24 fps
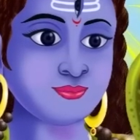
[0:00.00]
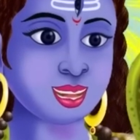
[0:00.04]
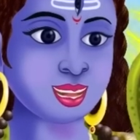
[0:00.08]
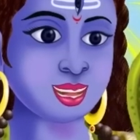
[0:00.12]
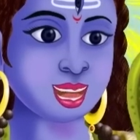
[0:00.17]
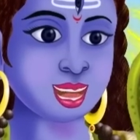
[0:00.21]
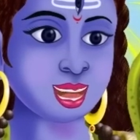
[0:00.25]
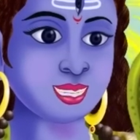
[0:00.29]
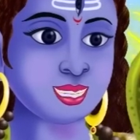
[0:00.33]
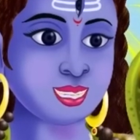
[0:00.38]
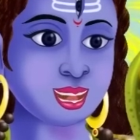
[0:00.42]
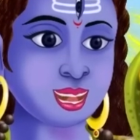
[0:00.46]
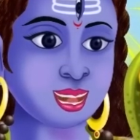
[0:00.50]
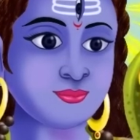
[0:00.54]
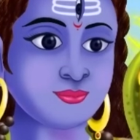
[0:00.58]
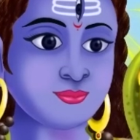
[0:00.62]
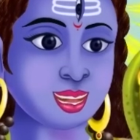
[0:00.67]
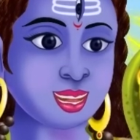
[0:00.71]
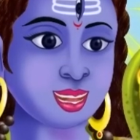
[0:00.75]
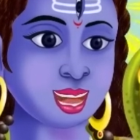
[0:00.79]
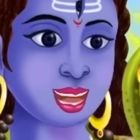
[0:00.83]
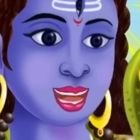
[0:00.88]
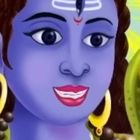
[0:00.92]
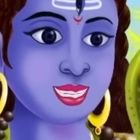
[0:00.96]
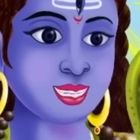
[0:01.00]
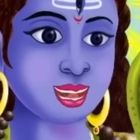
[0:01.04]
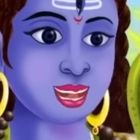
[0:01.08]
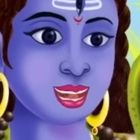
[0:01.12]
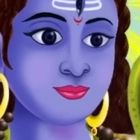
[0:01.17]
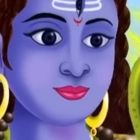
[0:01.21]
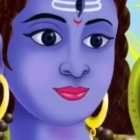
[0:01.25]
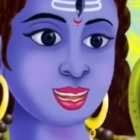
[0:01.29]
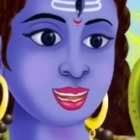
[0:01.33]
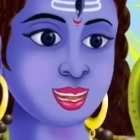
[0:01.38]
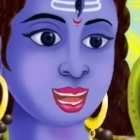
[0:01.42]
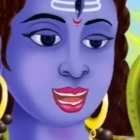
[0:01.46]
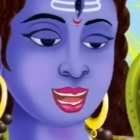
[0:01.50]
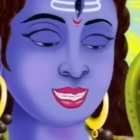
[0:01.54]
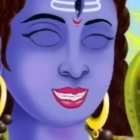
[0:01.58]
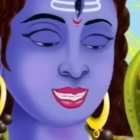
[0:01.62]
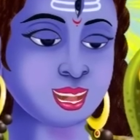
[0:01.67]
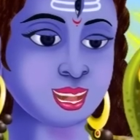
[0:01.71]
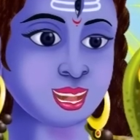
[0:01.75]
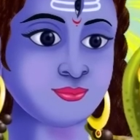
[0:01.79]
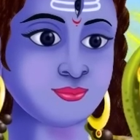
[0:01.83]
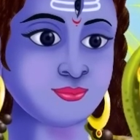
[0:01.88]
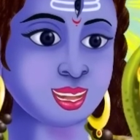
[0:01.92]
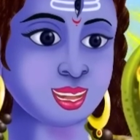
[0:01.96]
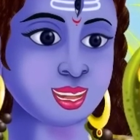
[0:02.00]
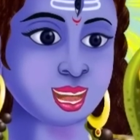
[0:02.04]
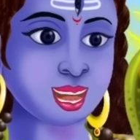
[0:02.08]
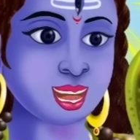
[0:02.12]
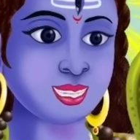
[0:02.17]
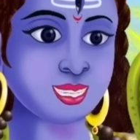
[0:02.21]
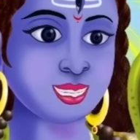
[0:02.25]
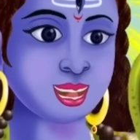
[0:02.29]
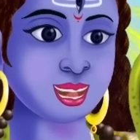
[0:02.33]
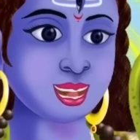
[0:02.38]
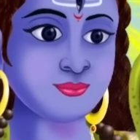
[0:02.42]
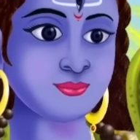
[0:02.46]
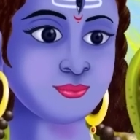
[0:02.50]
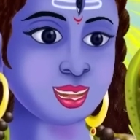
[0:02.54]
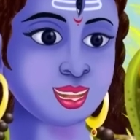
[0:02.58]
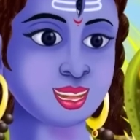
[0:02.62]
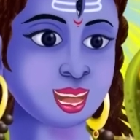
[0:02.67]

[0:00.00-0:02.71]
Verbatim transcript: అందులోనూ ముక్కు పచ్చలారని చిన్నపిల్లని